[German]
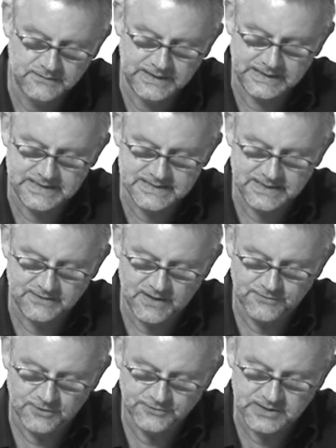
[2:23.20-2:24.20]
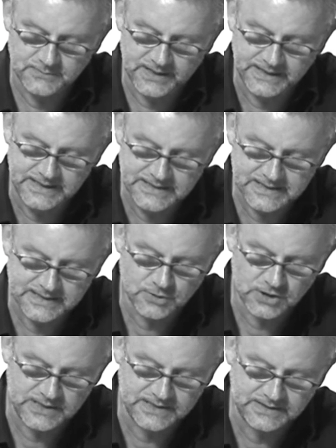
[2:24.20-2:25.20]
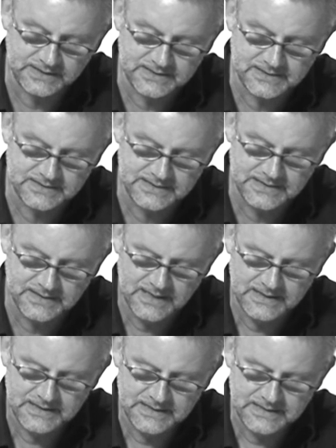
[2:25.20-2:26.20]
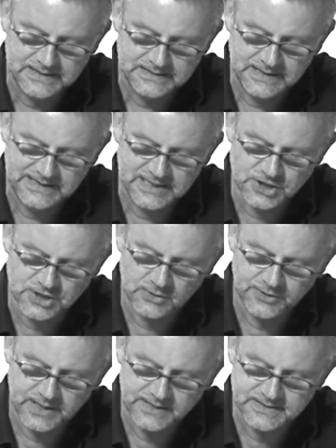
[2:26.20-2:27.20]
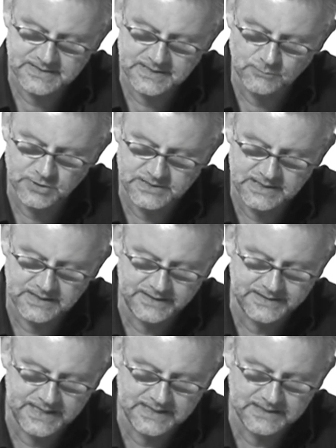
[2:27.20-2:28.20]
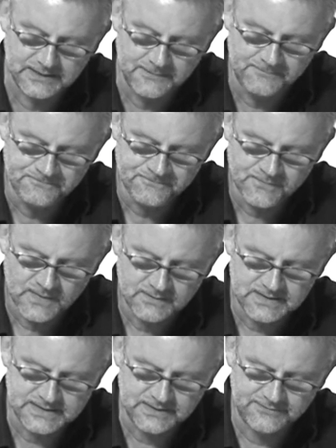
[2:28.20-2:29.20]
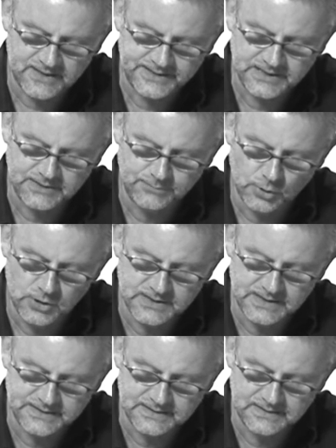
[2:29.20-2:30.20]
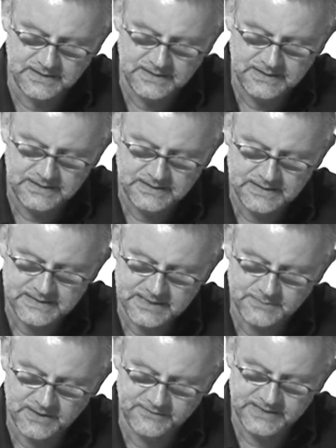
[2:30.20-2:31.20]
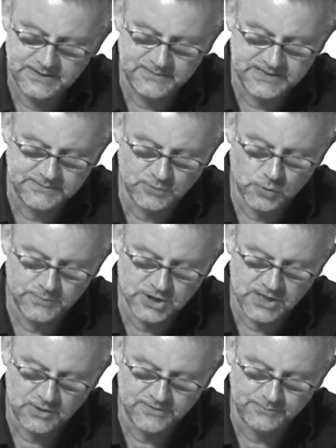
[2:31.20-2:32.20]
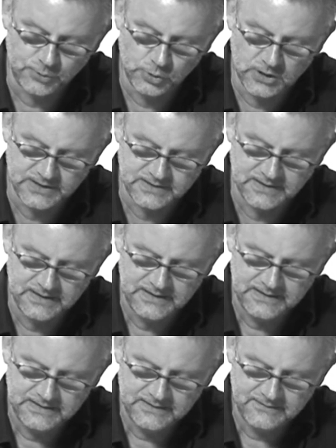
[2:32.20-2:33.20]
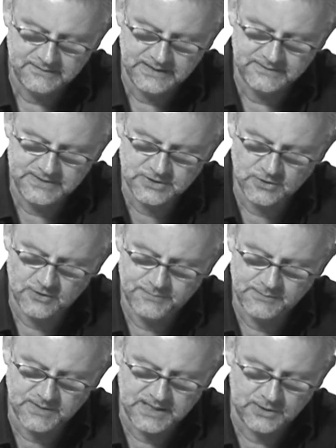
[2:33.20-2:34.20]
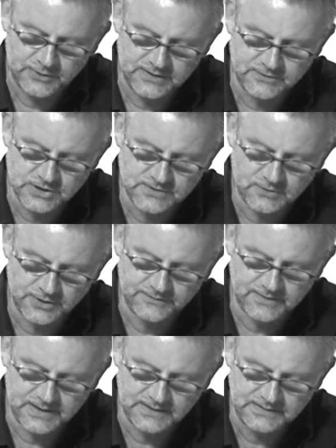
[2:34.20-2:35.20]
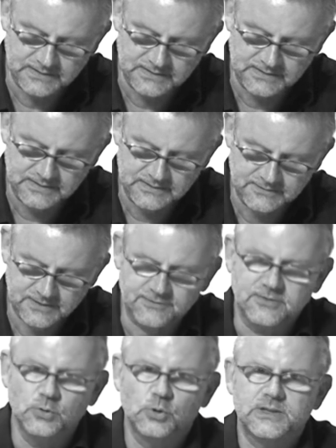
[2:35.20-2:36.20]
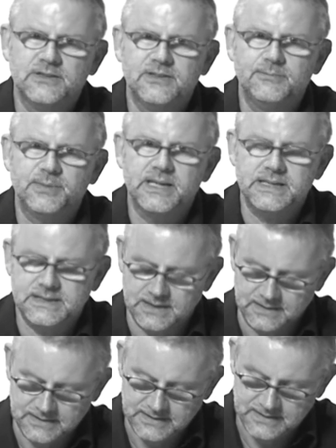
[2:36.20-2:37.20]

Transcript: Während er seine Waffe auf den Mann hinter dem Schalter gerichtet hielt, der ihn erstaunt ansah, musste er daran denken, was sein Vater gebrüllt hatte, als ihn mal wieder mit dem Gummischlauch verprügelte, weil er wie so oft beim Clown erwischt worden war. Verfluchter Verbrecher.